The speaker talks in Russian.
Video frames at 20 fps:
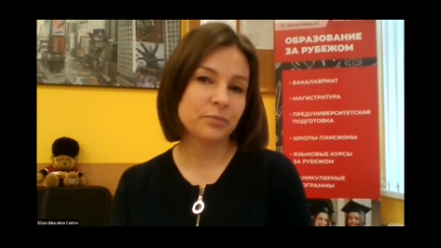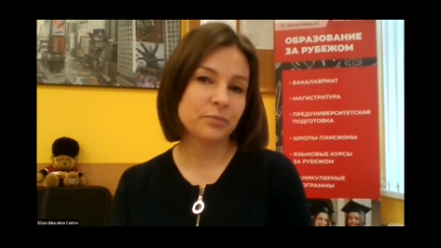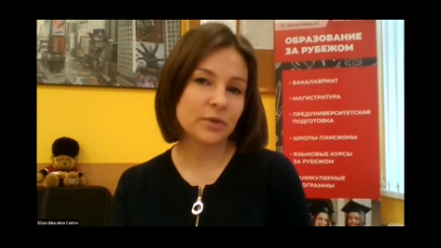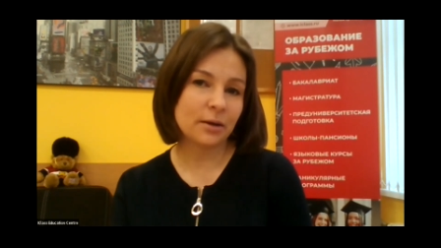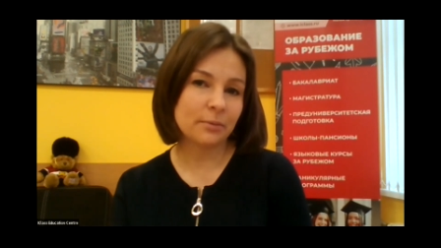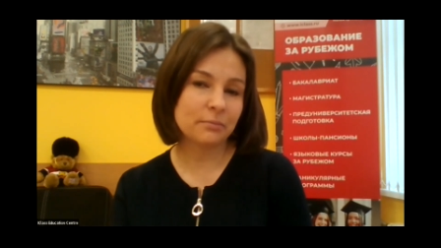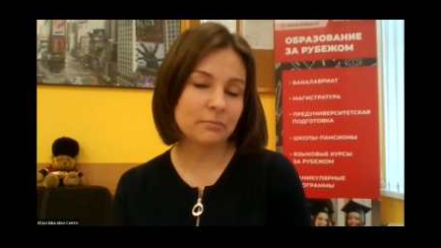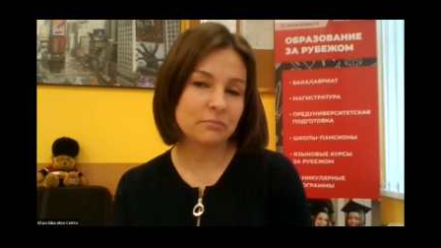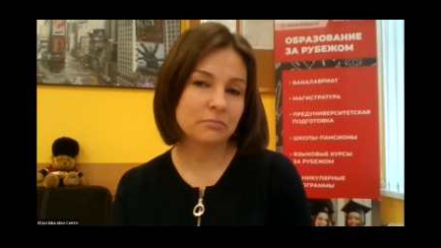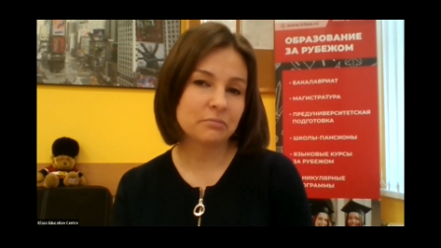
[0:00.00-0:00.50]

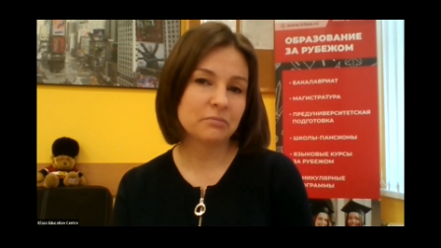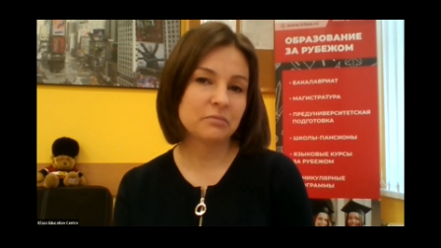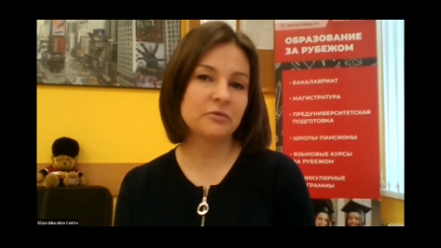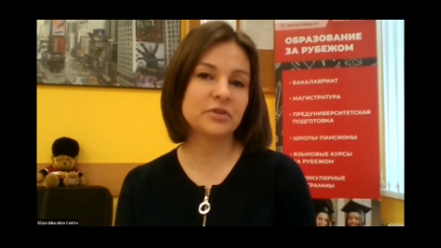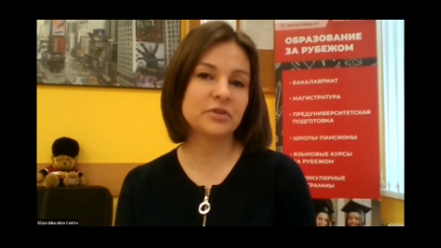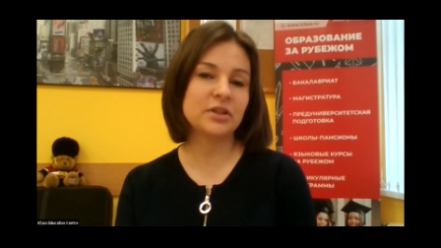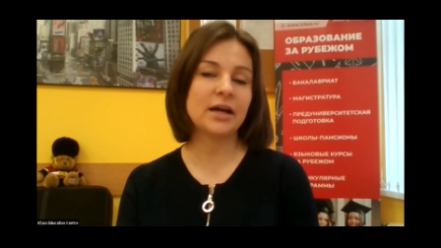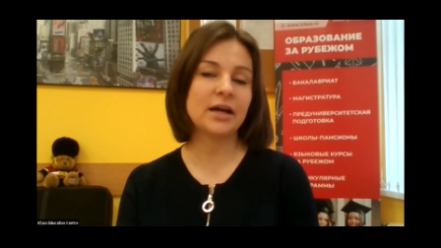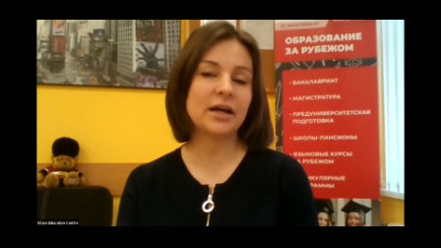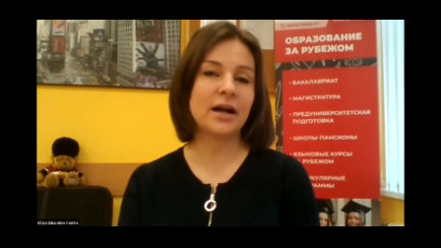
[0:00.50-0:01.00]
там
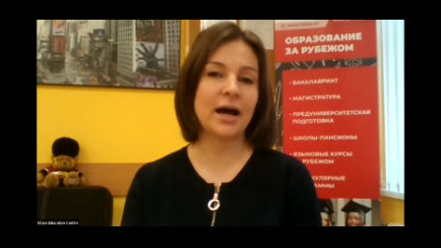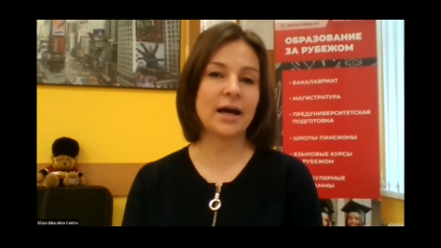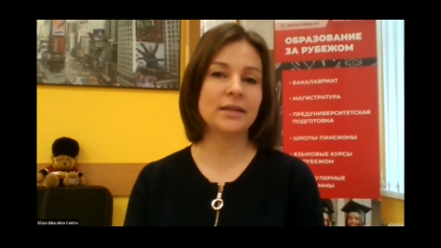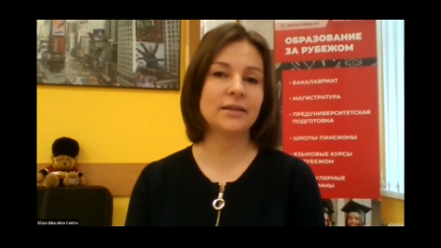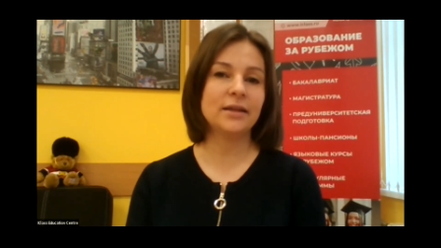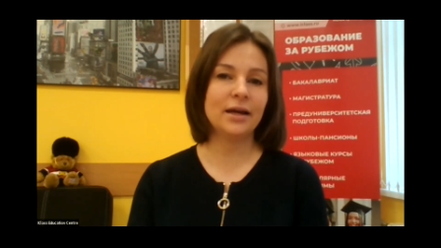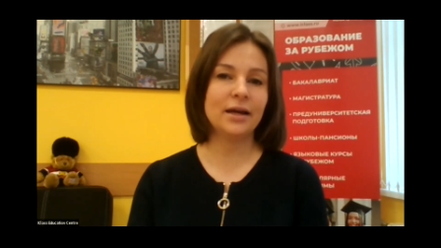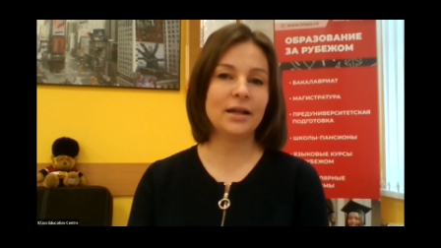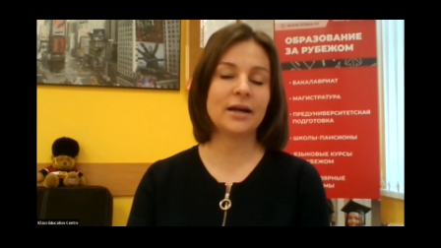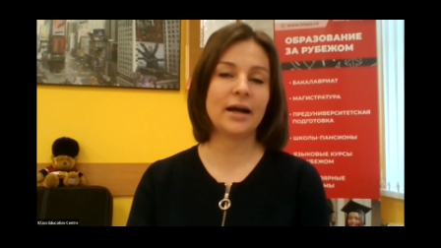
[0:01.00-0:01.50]
вторая,
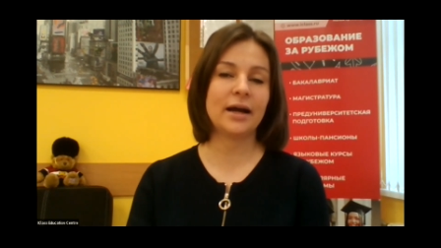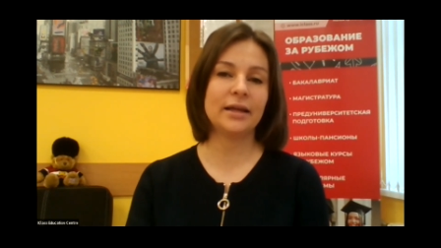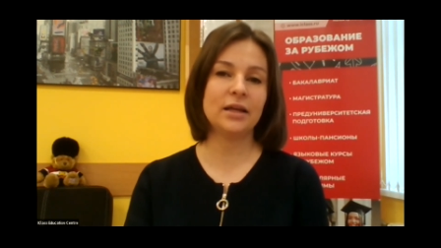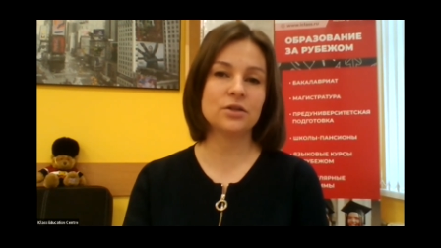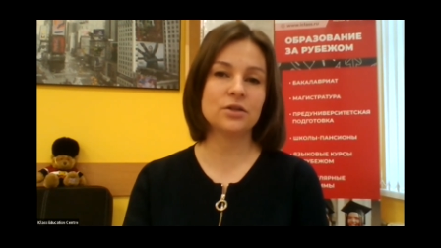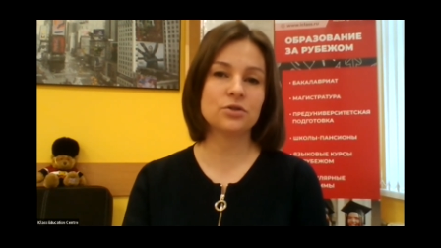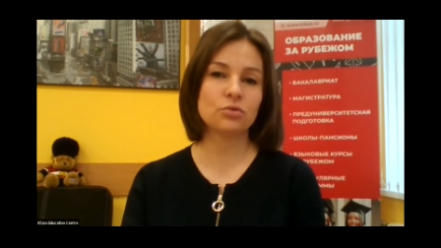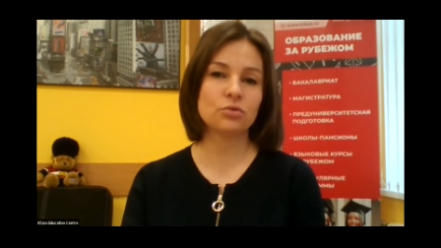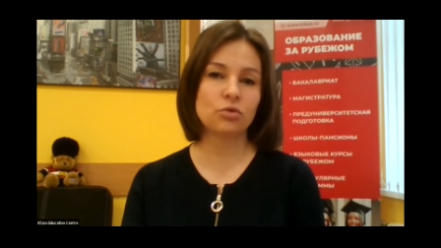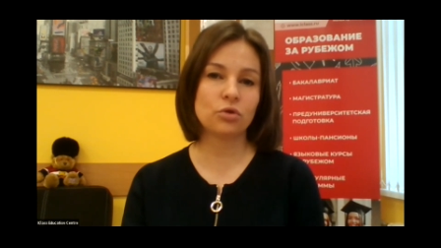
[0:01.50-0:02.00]
да, или
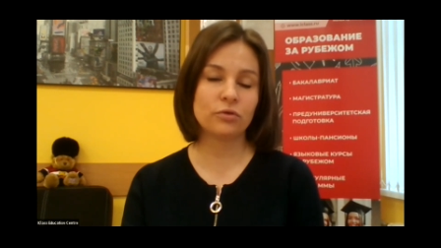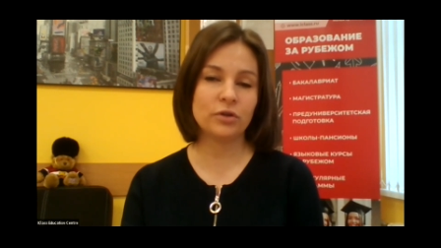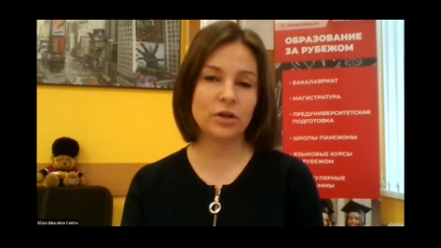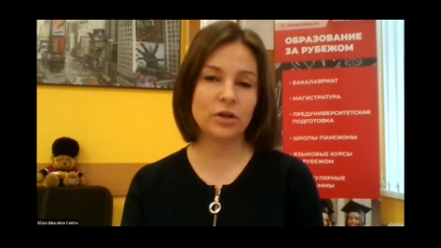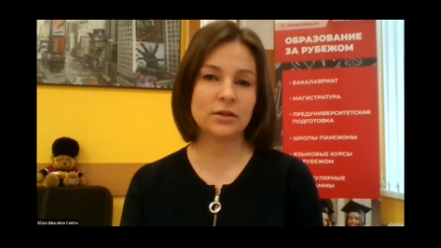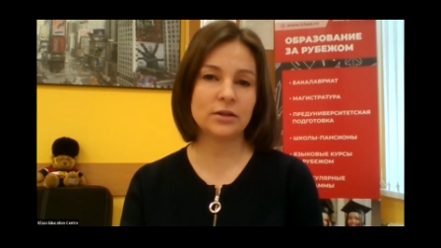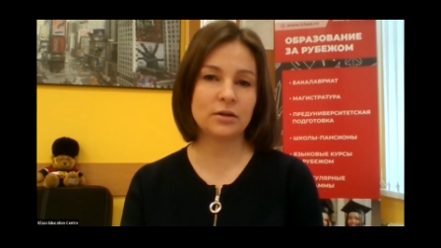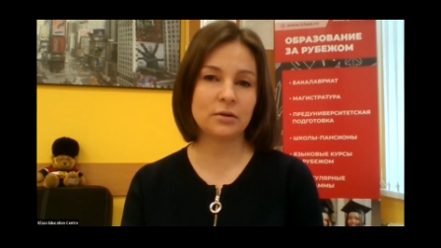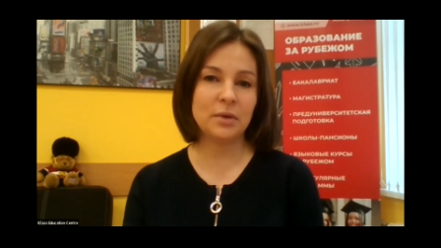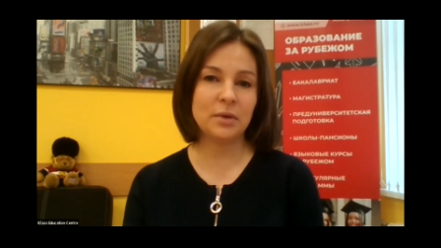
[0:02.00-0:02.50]
конец уровня
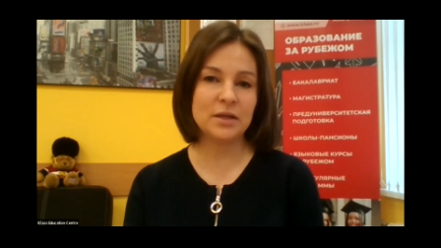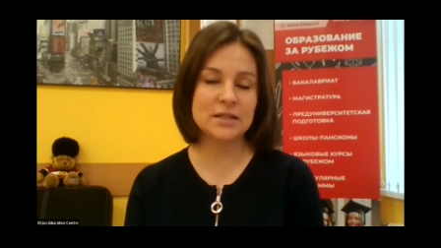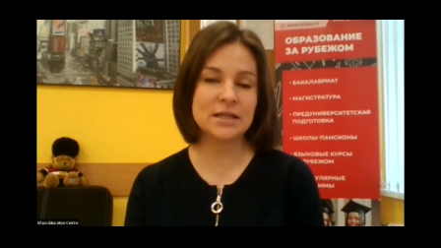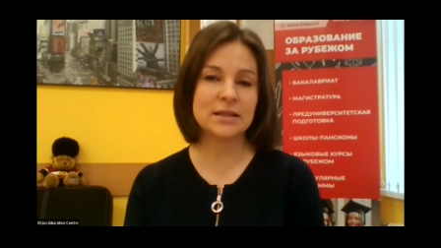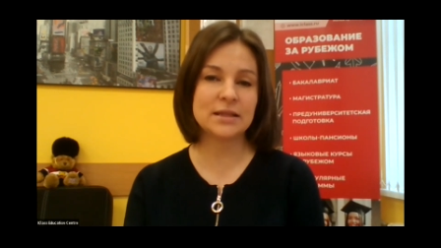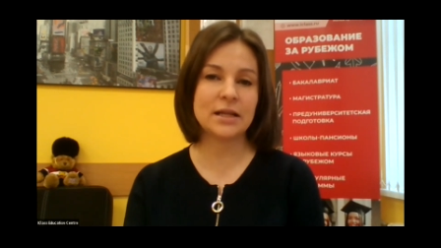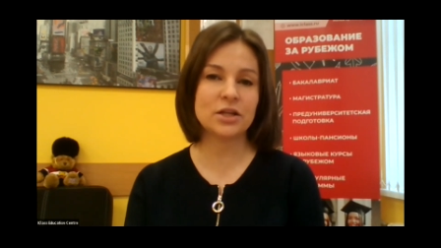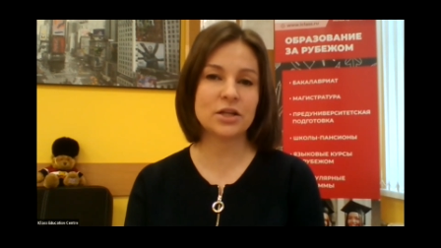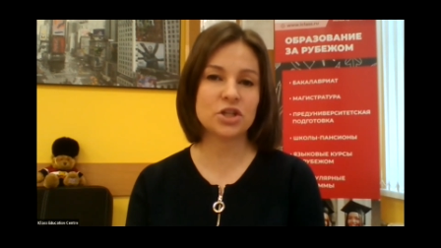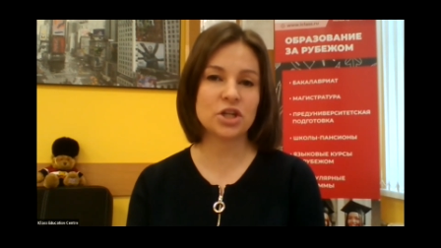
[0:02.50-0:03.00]

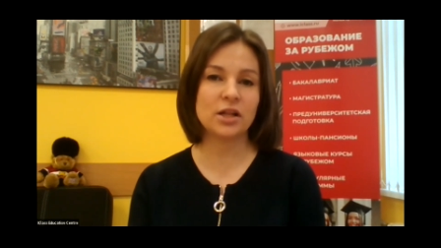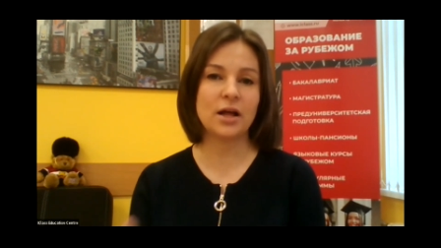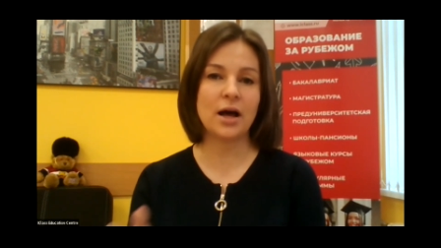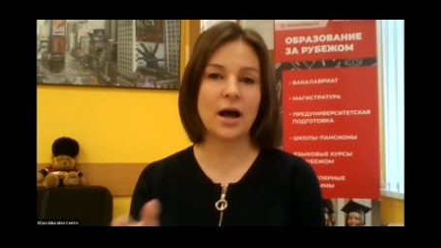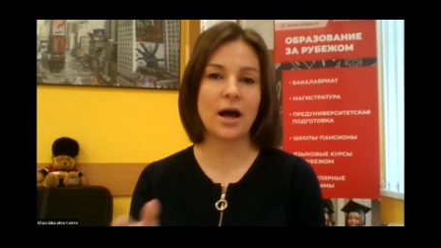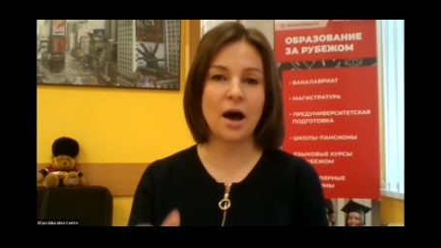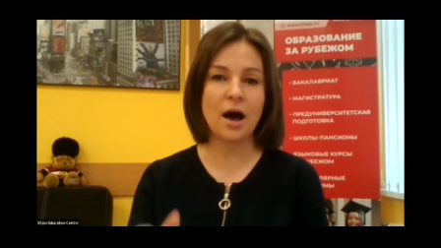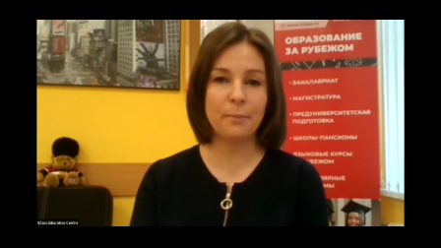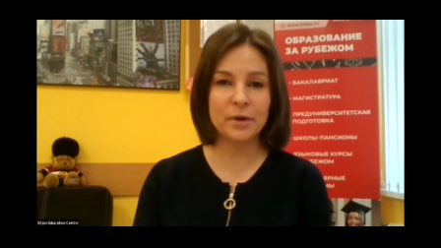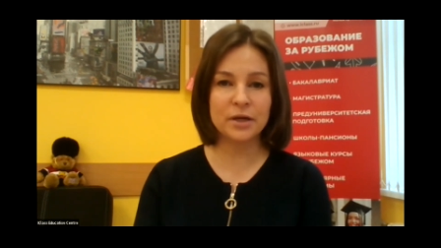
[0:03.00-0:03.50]
интермедиат,
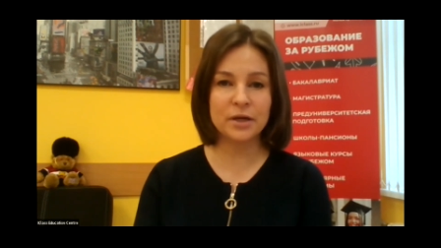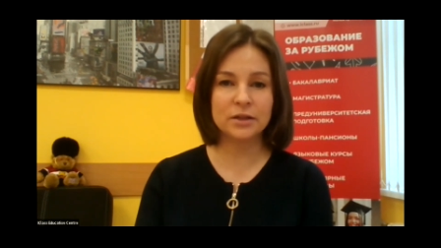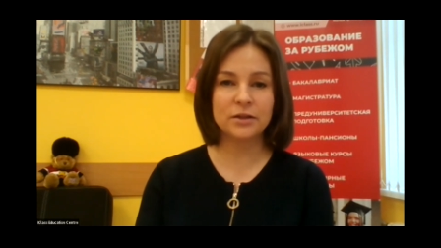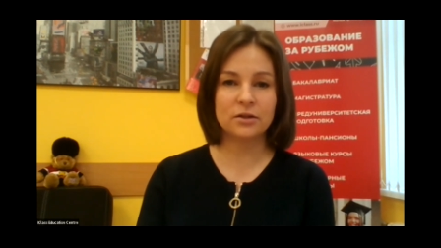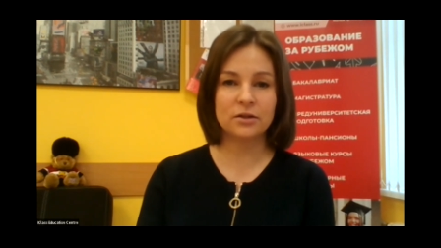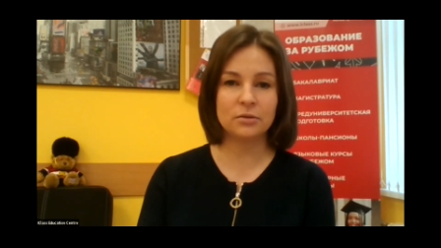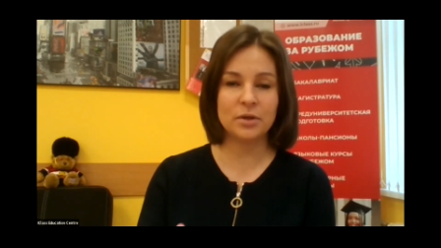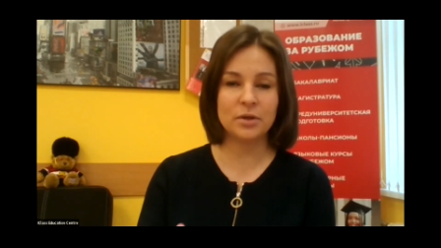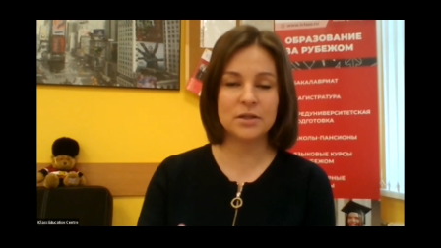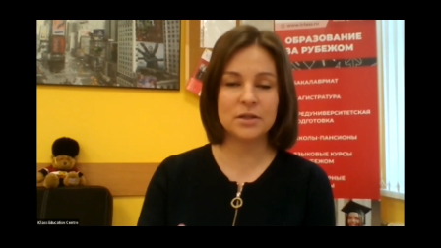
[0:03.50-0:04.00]
начало upper а
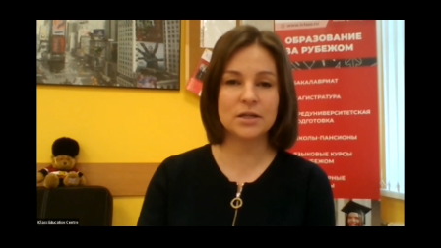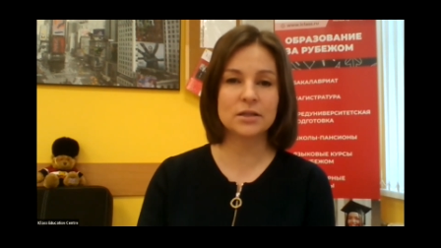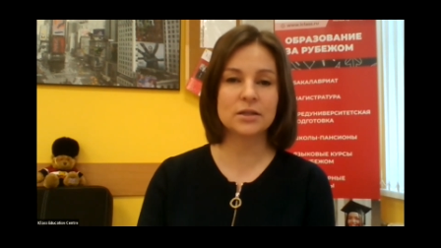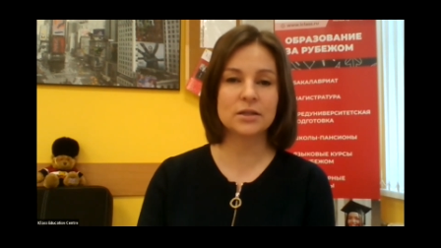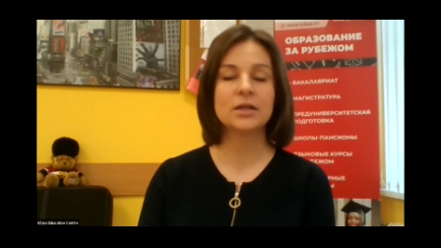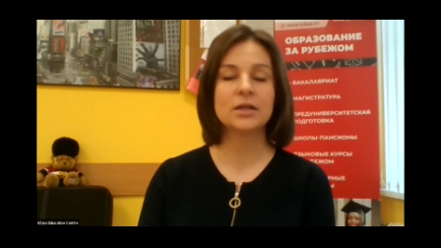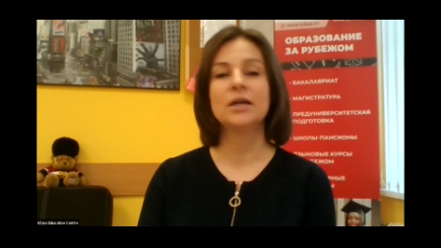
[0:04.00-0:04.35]
интермедиат